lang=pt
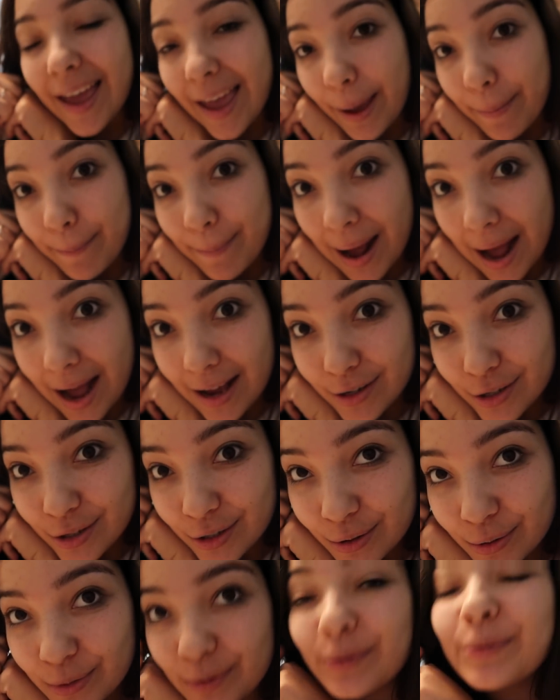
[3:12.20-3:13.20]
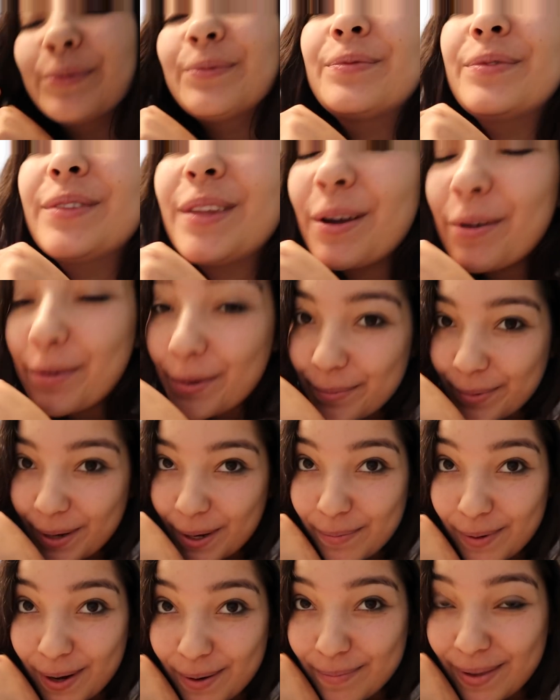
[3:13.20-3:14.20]
É mágico. Eu
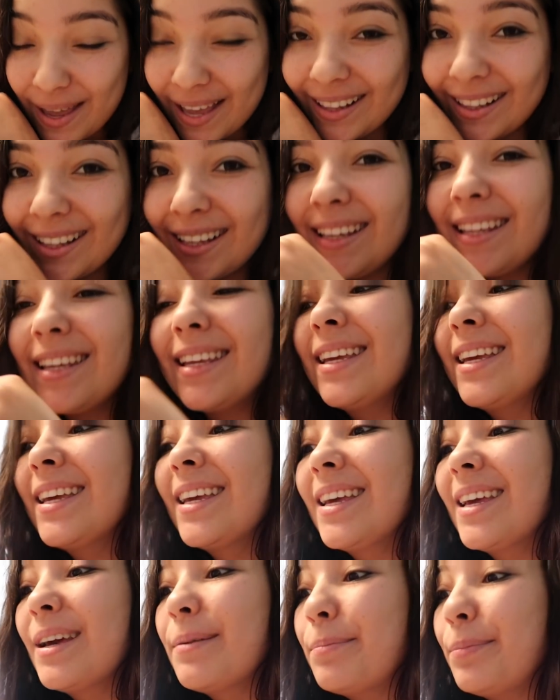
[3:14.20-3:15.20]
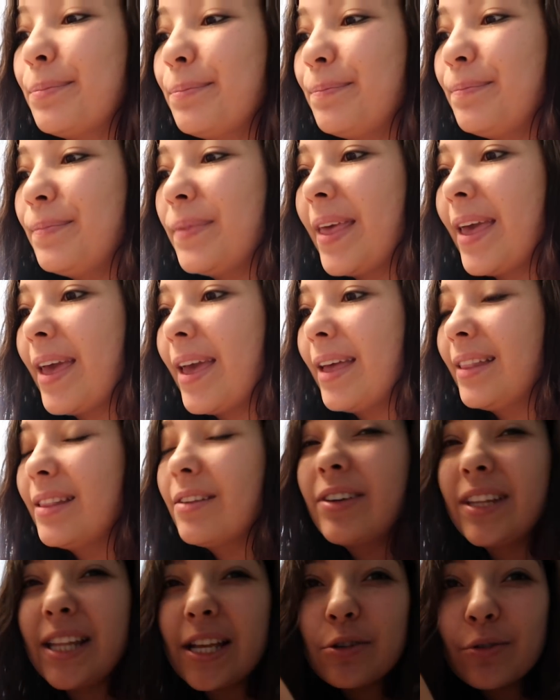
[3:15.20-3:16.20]
comprei pra Melanie. É,
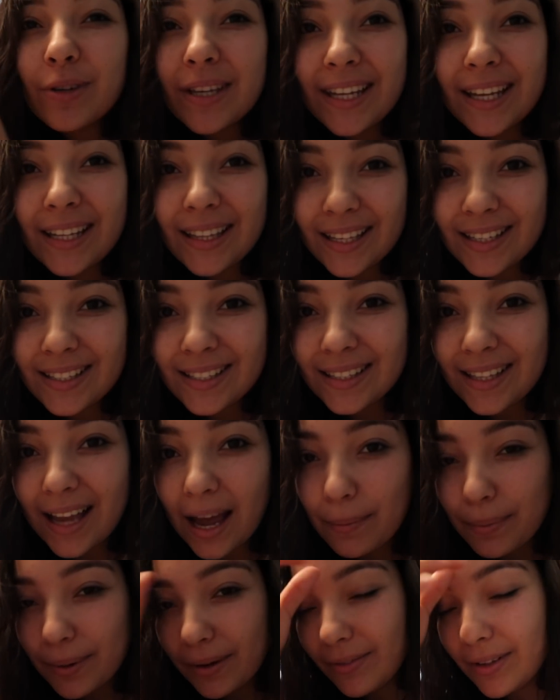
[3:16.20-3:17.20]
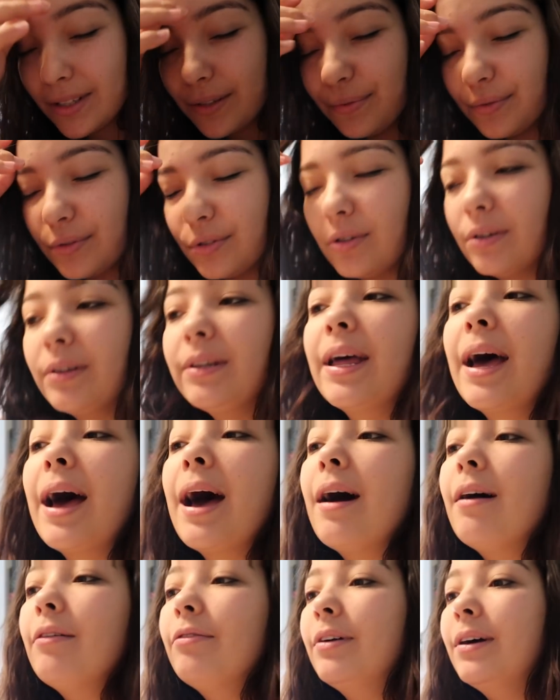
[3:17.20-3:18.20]
na verdade, eu queria testar pra ver se
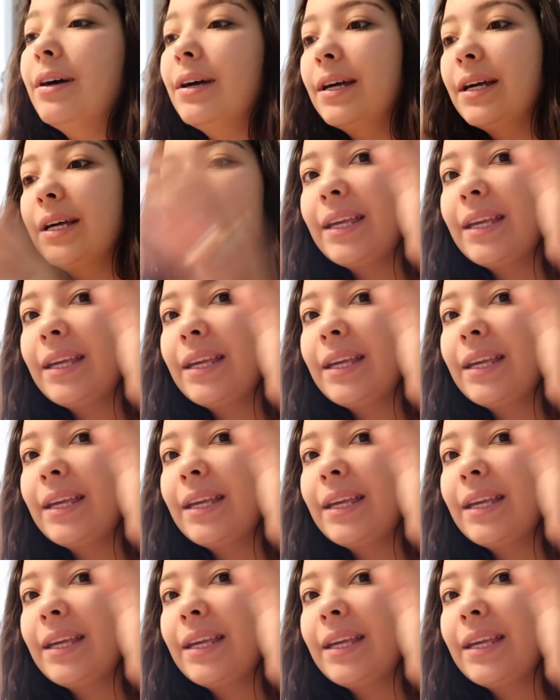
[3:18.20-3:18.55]
funcionava.